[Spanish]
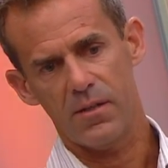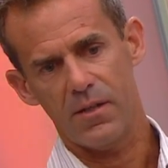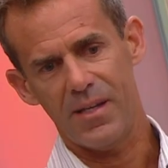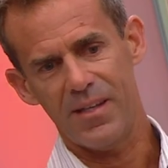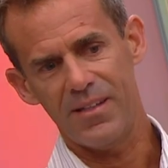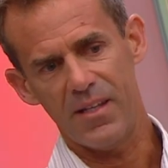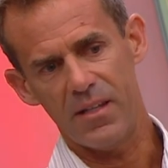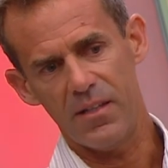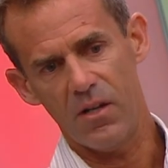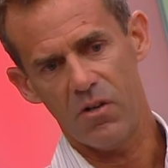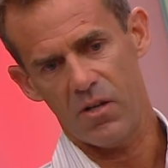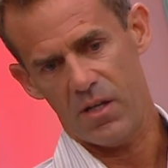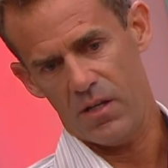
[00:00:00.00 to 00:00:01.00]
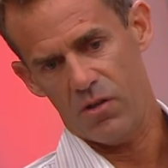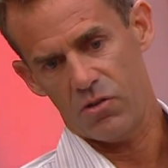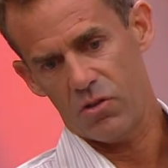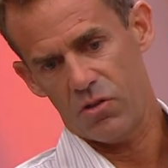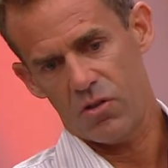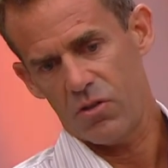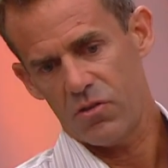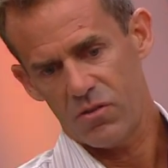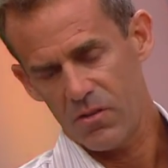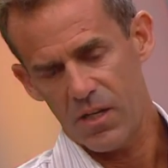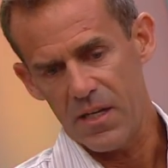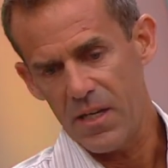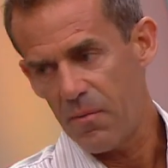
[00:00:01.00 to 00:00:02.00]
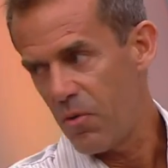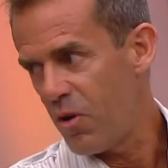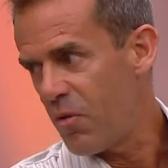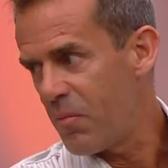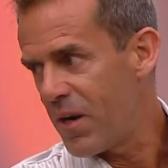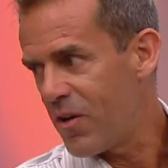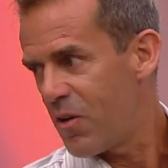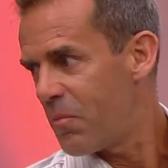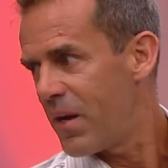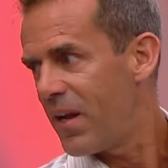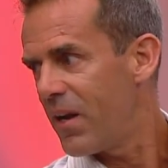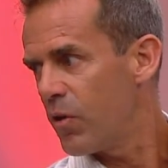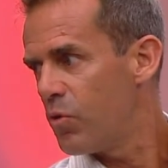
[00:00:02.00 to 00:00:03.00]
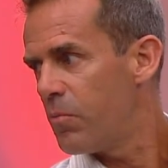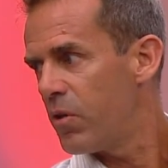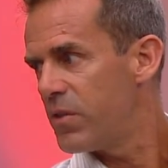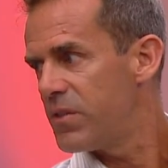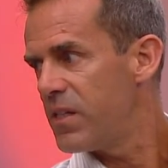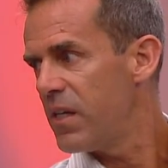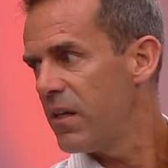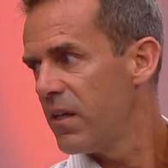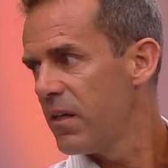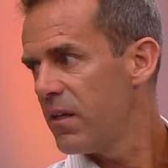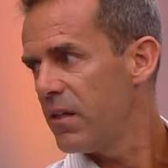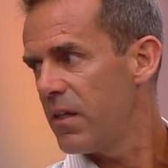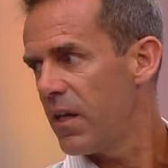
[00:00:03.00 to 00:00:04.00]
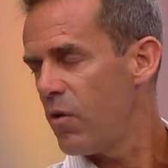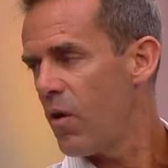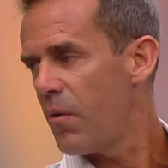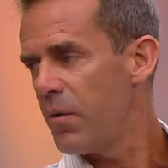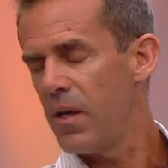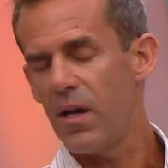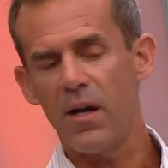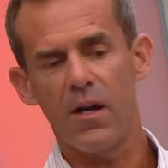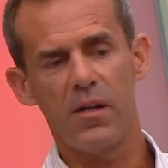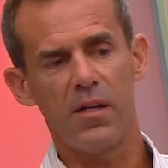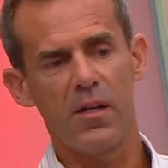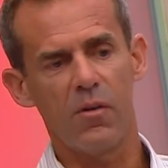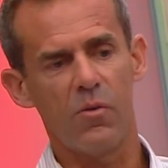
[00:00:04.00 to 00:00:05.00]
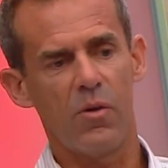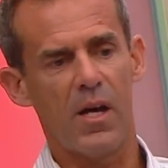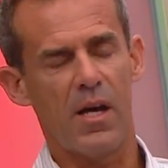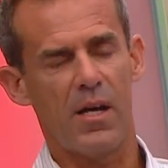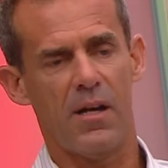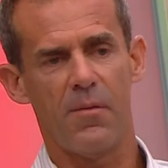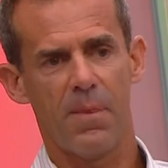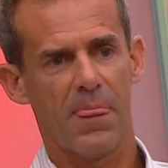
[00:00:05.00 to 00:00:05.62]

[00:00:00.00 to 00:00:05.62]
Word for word: entendieron que nosotros queríamos lo mejor para el grupo en sí y que no había ninguna